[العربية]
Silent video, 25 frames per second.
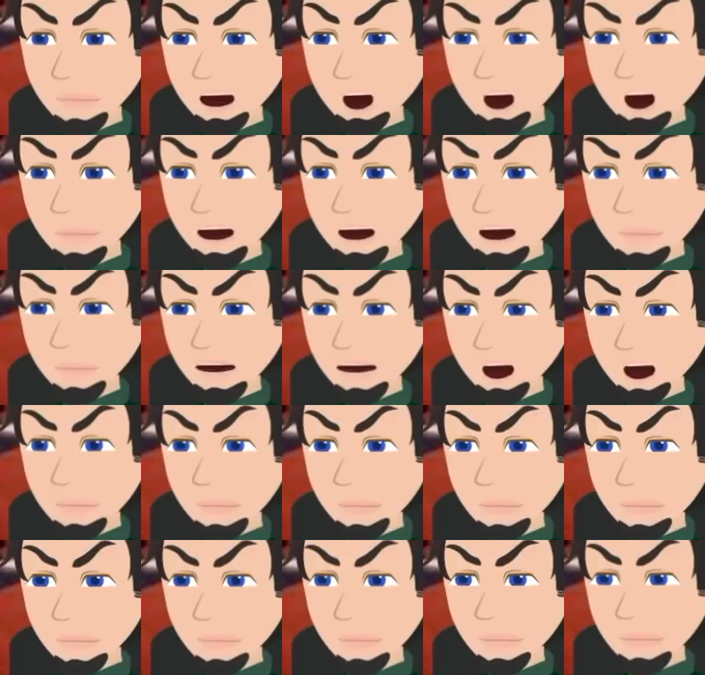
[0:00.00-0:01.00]
ماشي يا صقر
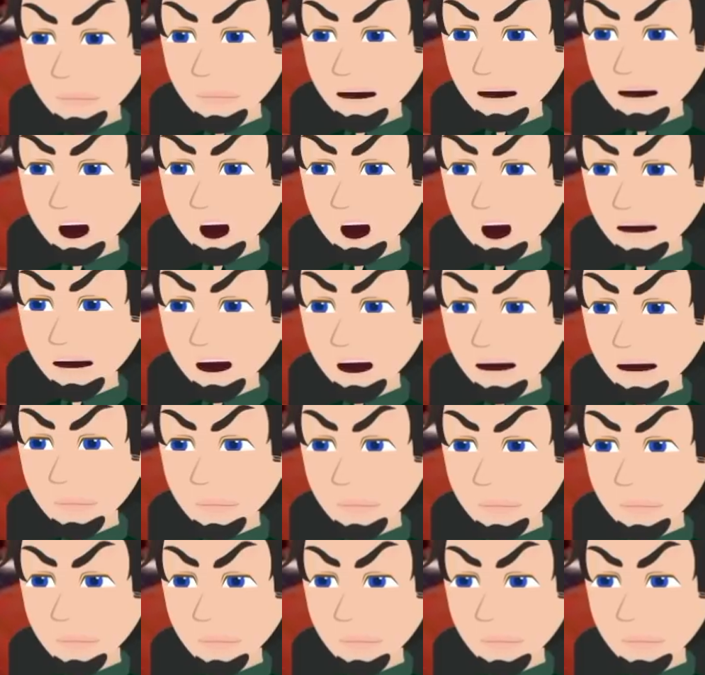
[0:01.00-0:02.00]
طول عمرك
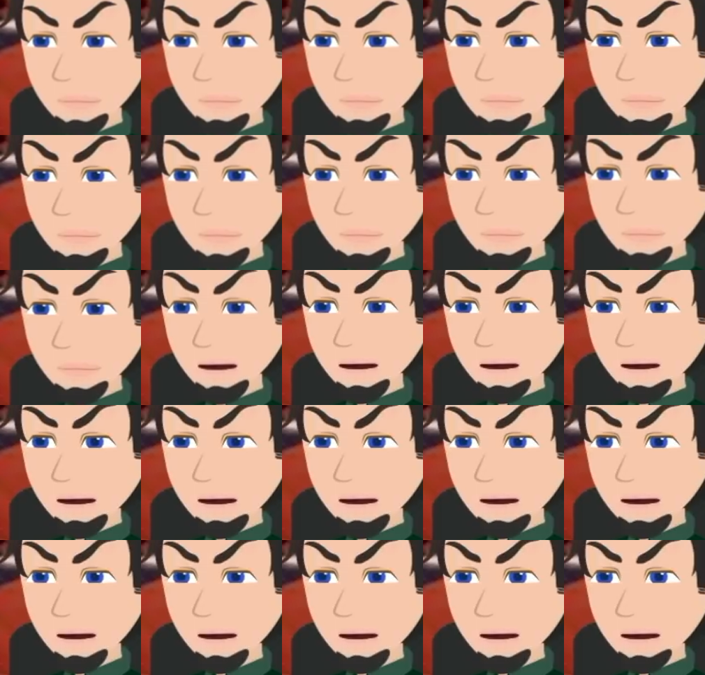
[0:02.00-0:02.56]
بتقصف